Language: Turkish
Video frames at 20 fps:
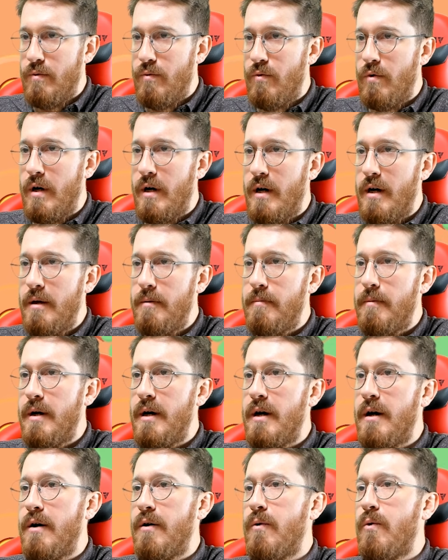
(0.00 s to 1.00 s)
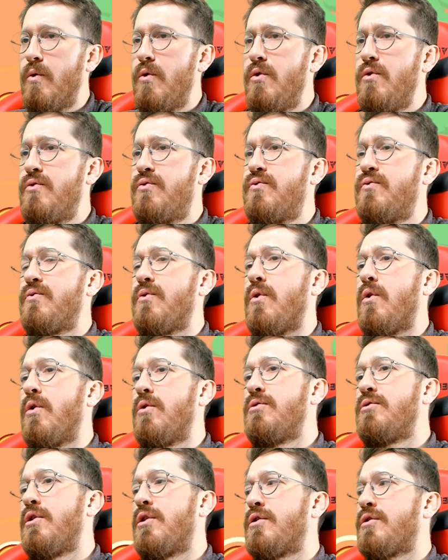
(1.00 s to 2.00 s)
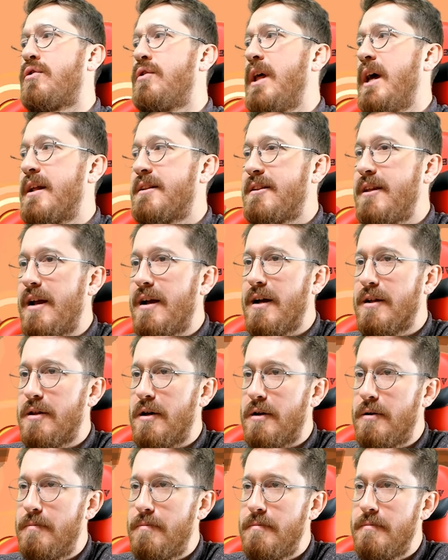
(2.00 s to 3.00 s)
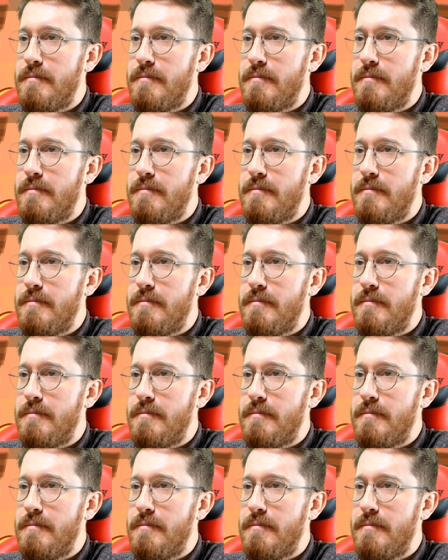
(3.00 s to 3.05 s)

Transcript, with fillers: Vay be. Oho, 14. Üf 14 ne? Tek atarım.